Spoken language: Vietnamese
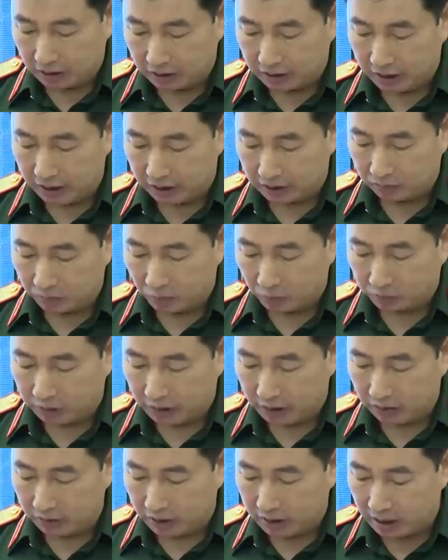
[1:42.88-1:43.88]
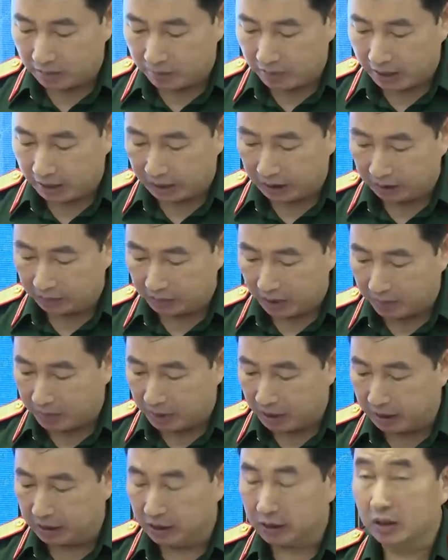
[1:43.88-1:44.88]
tâm IOC vào hoạt động sẽ
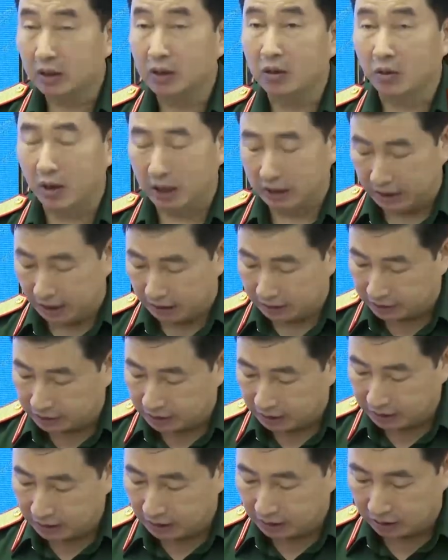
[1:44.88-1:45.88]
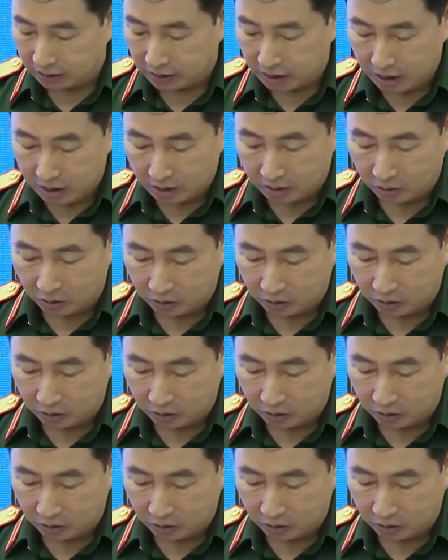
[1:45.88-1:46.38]
giúp lãnh đạo các cấp có khả năng giám